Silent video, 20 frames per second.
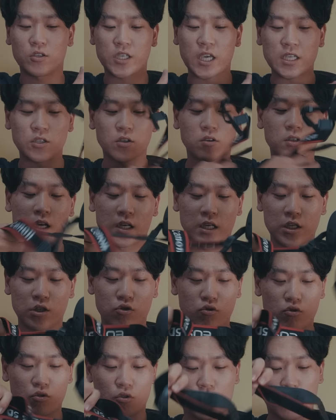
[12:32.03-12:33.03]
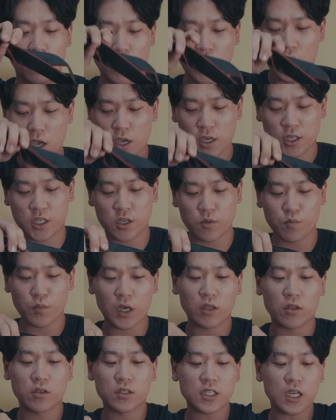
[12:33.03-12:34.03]
최저가 기준으로
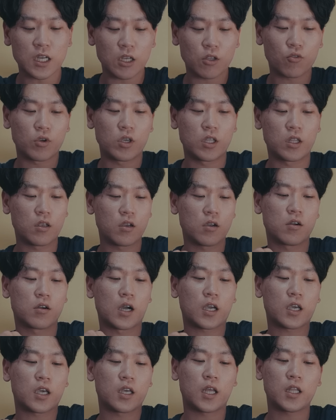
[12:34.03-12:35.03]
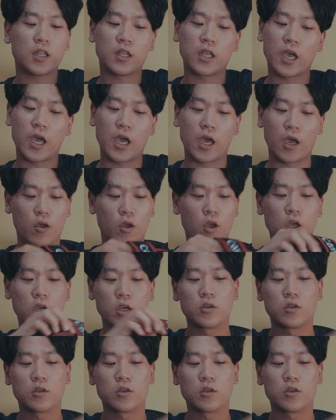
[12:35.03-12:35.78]
십만 원짜리도 있는 것 같긴 한데